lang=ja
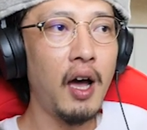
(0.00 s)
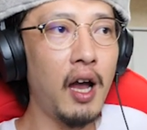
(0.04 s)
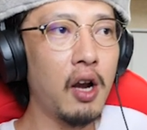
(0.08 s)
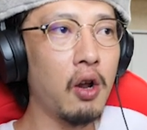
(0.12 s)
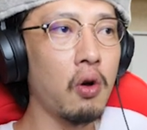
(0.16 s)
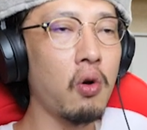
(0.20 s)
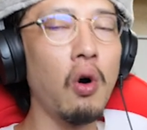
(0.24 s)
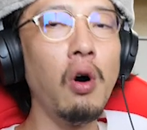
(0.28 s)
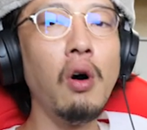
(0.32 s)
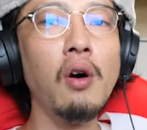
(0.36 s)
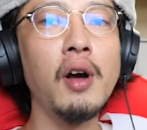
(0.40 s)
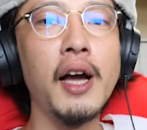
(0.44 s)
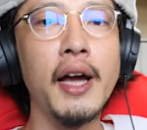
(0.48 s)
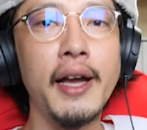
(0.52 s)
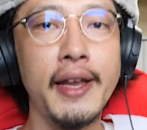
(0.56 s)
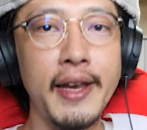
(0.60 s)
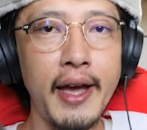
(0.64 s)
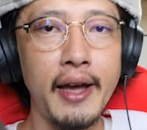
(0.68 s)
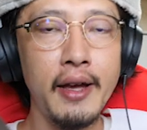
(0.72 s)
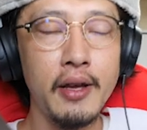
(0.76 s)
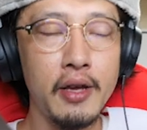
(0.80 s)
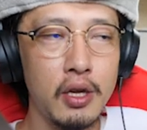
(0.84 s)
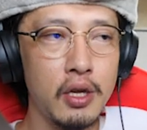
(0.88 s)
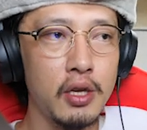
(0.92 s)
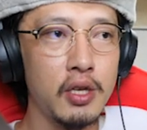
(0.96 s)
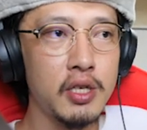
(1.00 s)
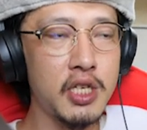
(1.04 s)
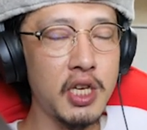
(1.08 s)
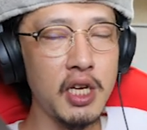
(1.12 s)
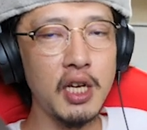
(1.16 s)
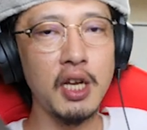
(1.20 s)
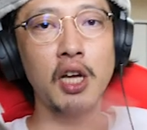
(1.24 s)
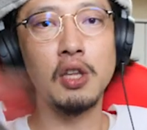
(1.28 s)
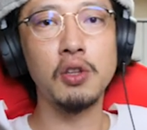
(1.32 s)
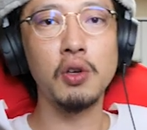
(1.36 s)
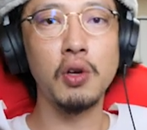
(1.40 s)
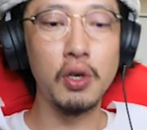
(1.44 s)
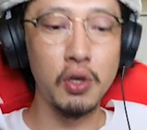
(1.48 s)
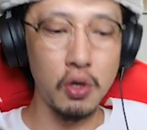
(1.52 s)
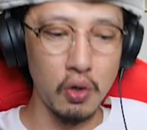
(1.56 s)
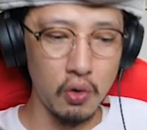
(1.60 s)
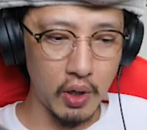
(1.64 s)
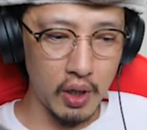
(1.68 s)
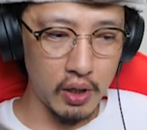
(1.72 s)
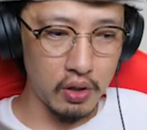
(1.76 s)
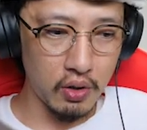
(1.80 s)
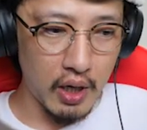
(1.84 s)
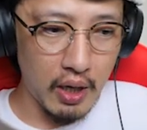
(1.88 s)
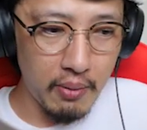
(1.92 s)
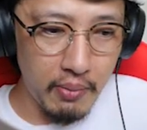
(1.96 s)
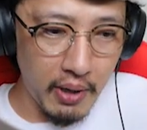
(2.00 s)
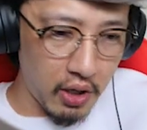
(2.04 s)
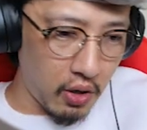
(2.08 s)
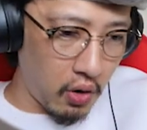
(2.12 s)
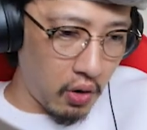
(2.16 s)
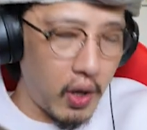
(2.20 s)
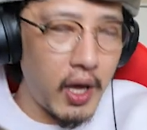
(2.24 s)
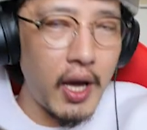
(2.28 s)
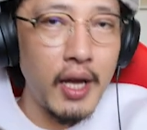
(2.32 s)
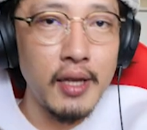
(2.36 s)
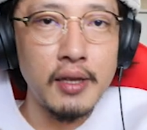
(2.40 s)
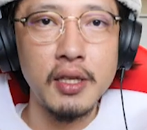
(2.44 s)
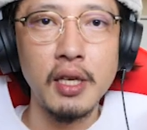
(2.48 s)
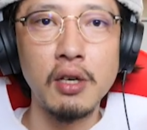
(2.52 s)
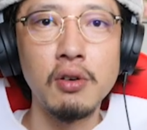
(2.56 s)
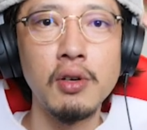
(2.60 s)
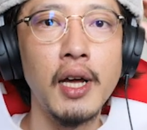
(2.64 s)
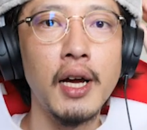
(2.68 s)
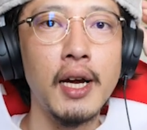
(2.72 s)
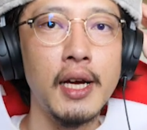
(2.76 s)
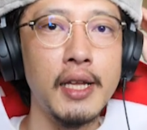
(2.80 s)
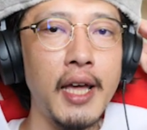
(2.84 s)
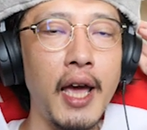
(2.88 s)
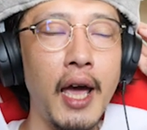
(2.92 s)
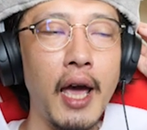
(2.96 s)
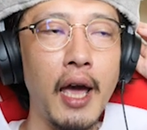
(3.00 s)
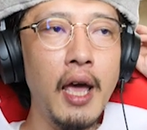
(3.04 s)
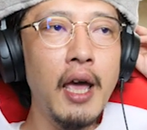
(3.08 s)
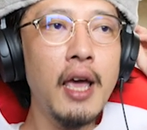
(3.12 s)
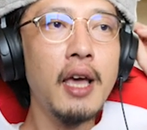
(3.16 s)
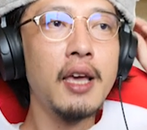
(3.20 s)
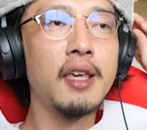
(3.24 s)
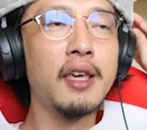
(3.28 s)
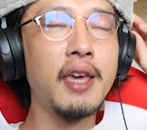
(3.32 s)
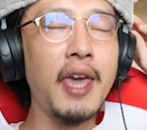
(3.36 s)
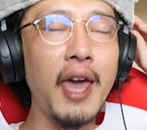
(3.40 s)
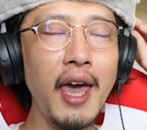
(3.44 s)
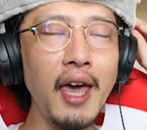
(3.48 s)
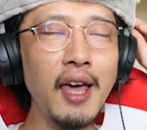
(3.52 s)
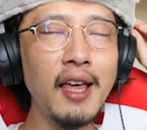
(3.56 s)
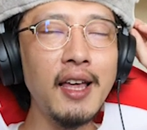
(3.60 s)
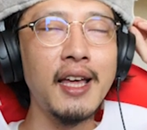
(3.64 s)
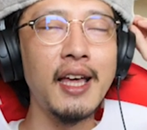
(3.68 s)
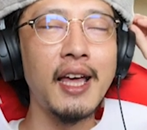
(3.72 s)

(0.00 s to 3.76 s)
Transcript: あの今回ね進化とか強化とか、まろやっていく中で限